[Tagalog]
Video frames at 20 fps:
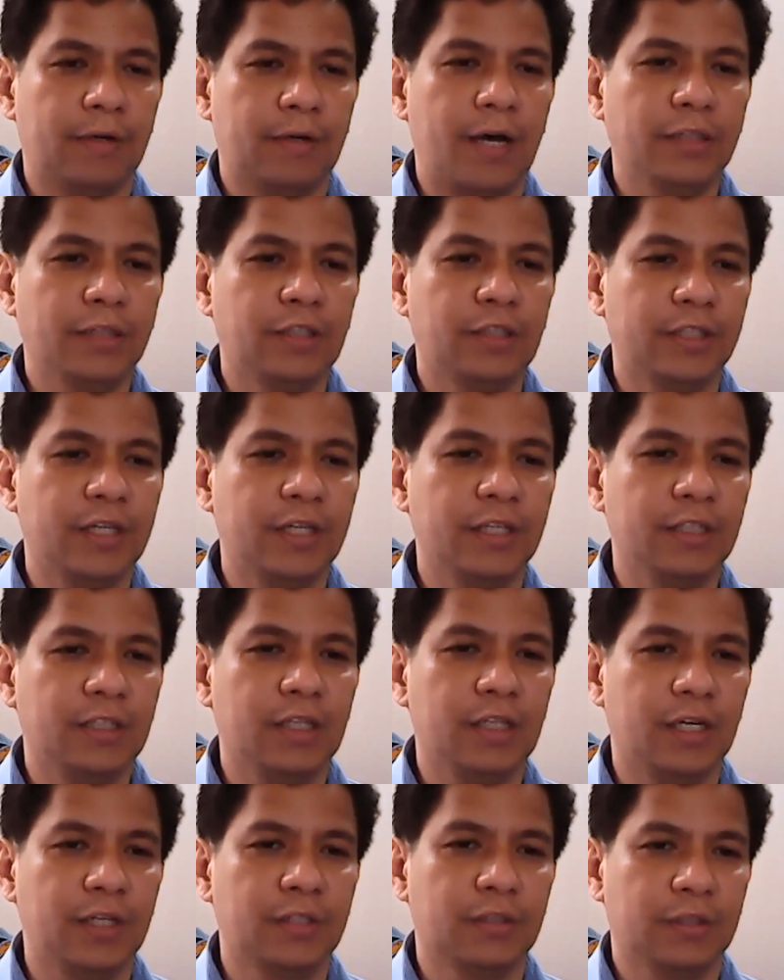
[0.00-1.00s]
other than
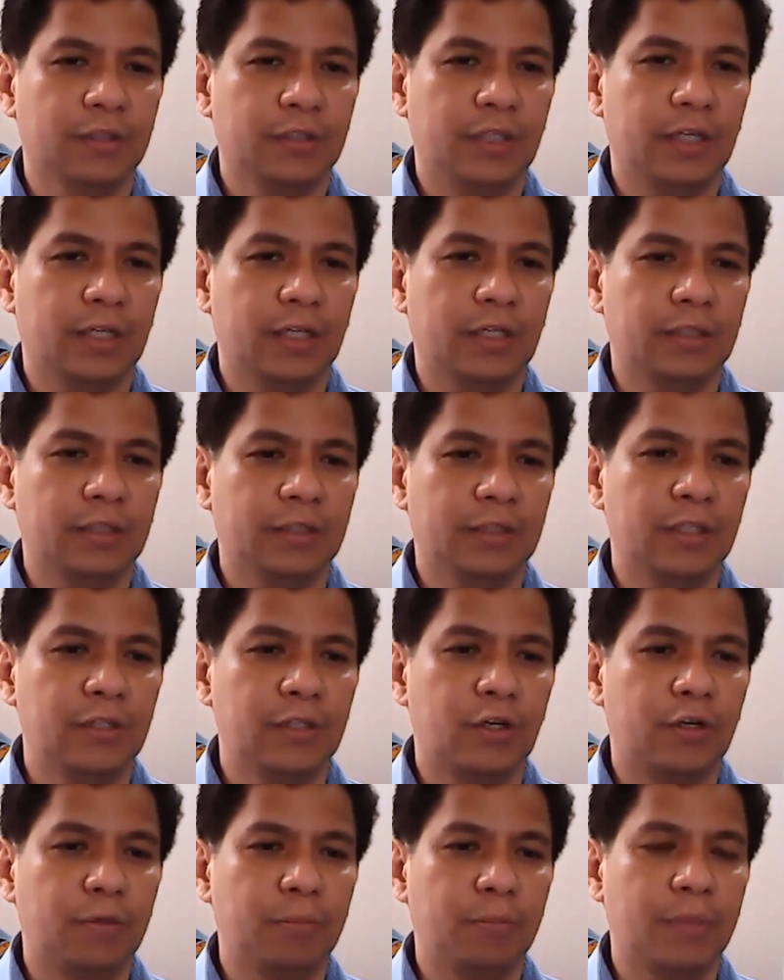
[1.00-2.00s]
the ano, the, the
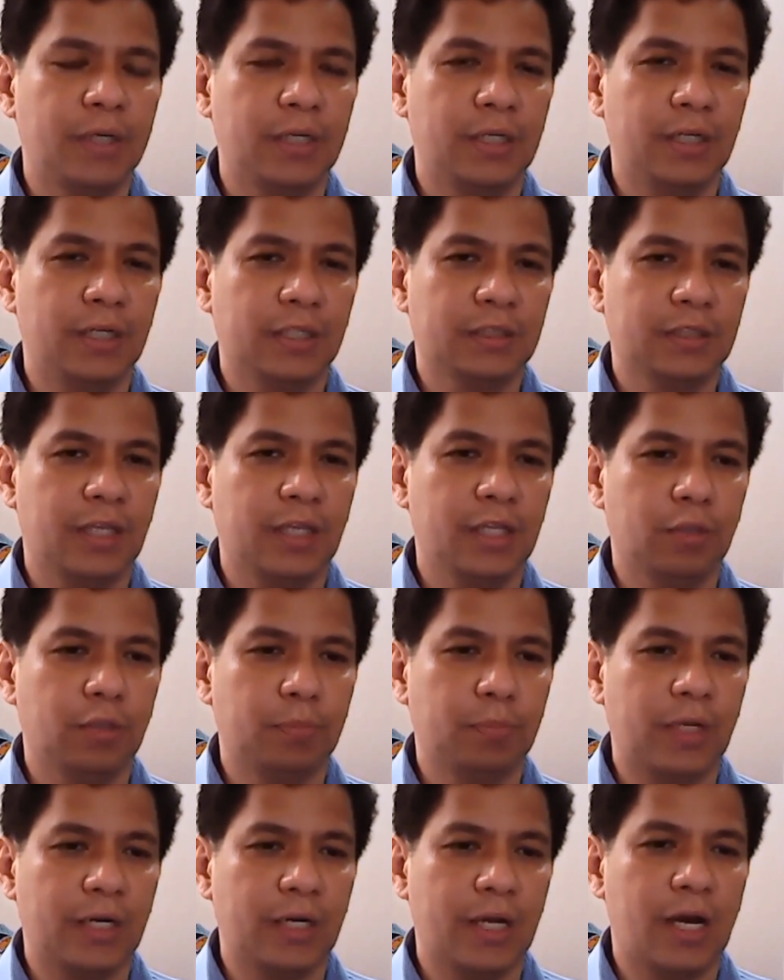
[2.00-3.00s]
normal extent
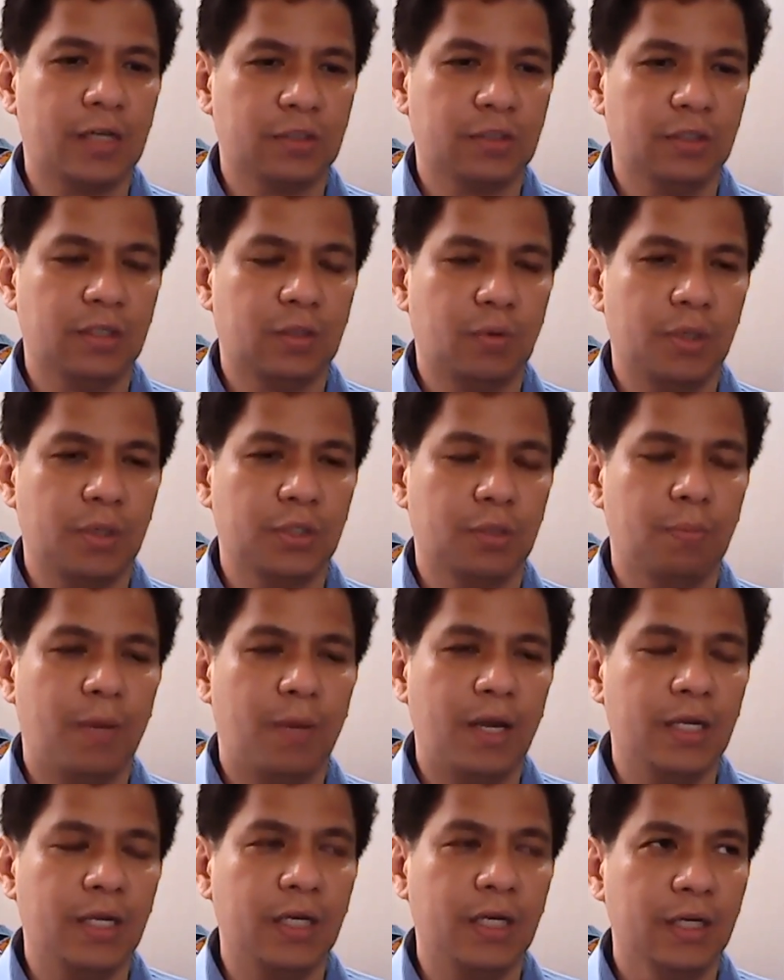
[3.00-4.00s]
of the reaction equation.
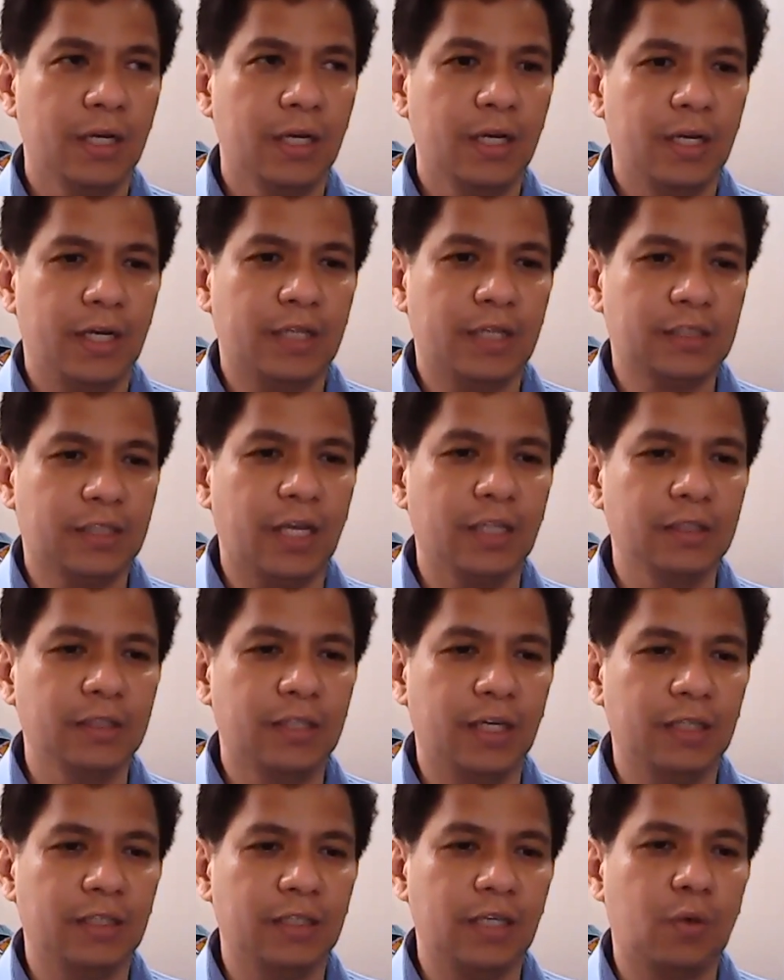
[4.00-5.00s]
Bali,
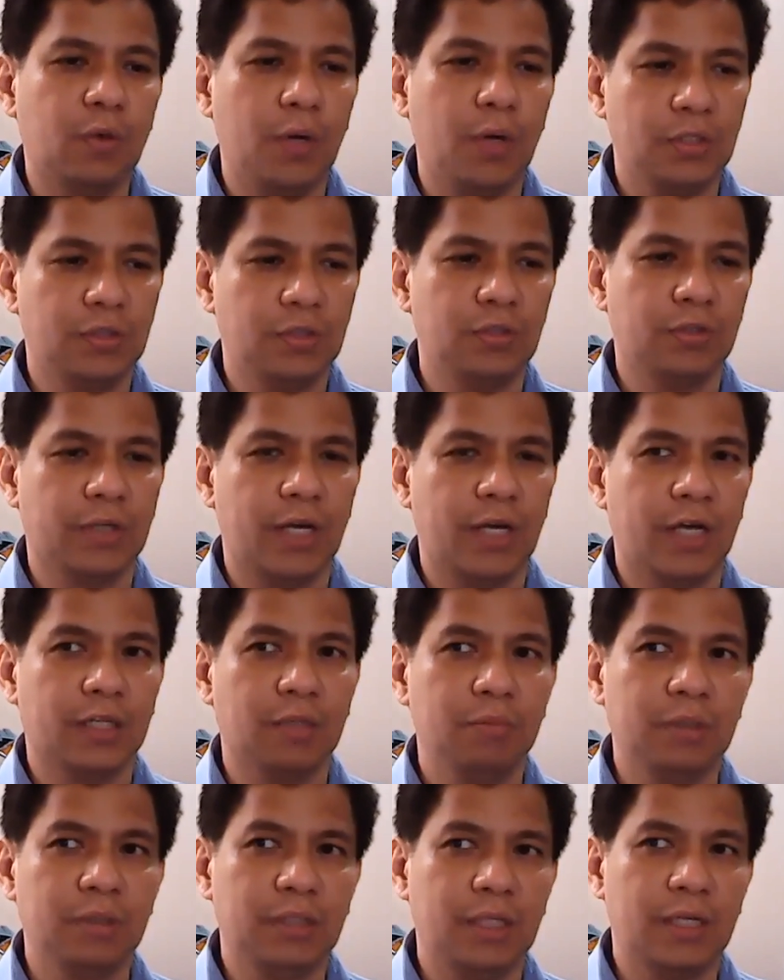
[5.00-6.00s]
extended equation yung
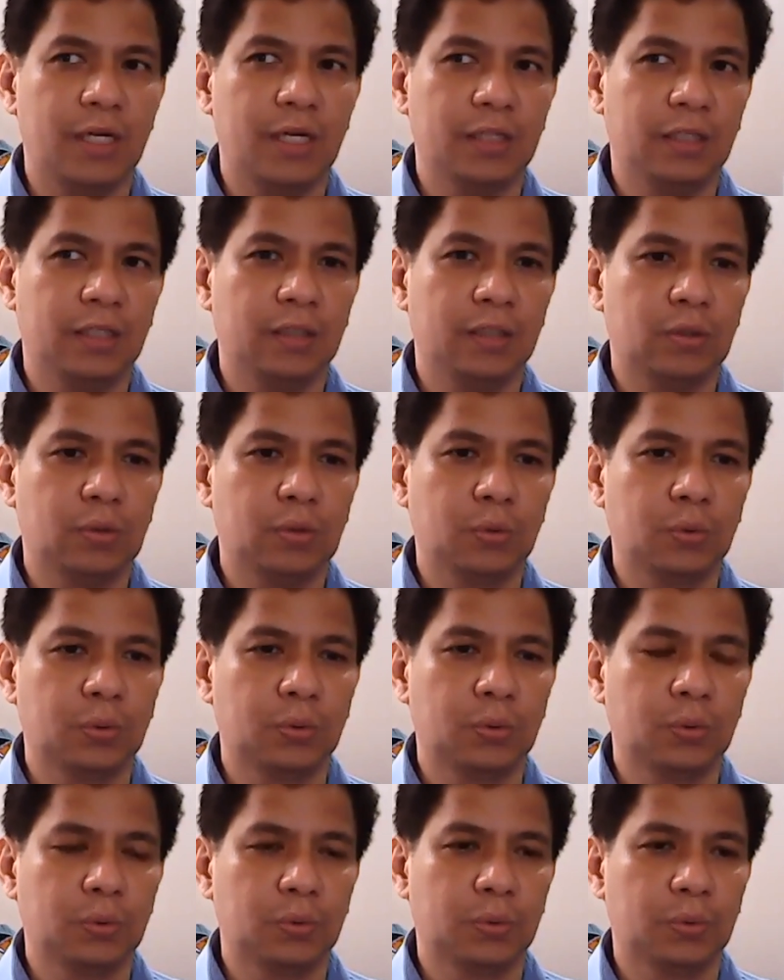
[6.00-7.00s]
gagamitin natin
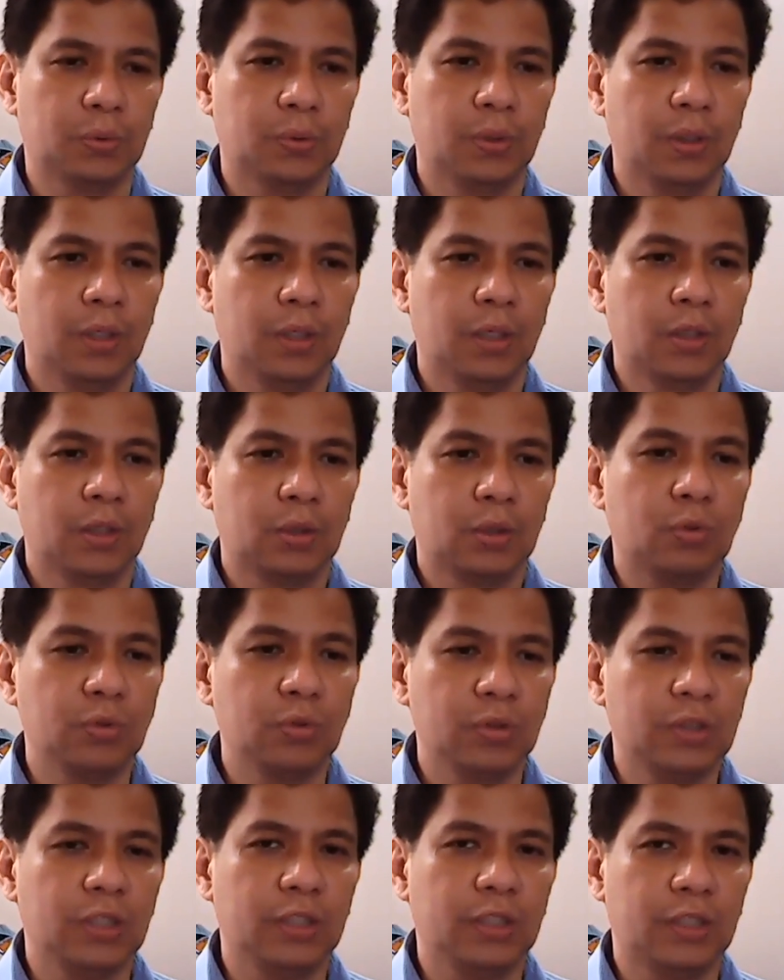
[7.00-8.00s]
to to
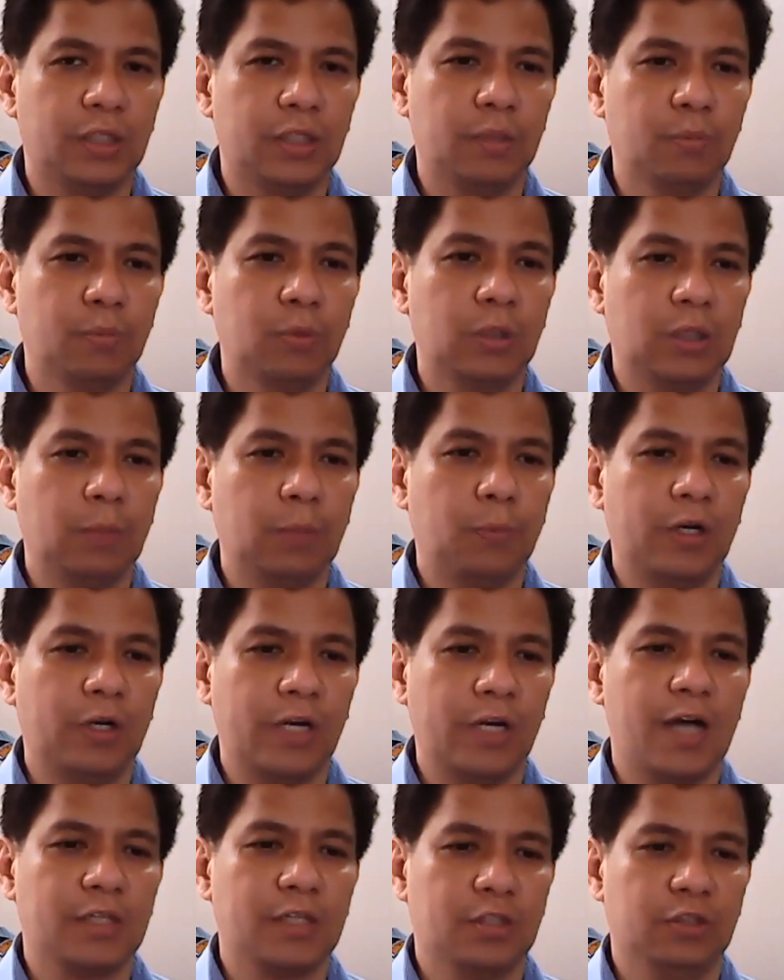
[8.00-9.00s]
consider multiple
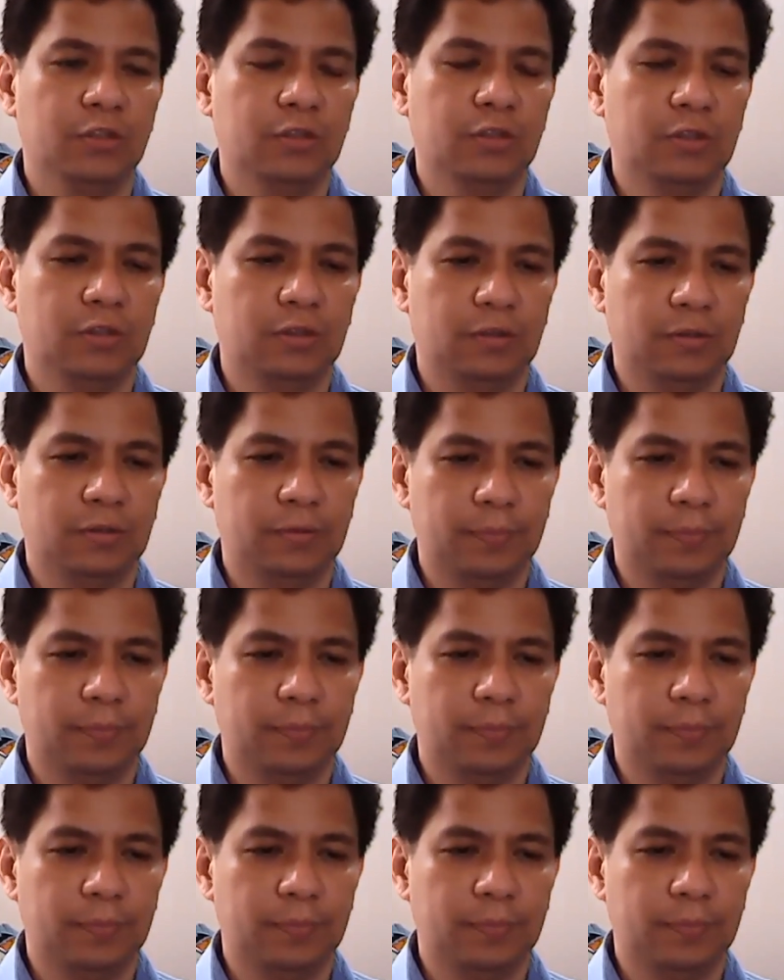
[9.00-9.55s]
reactions.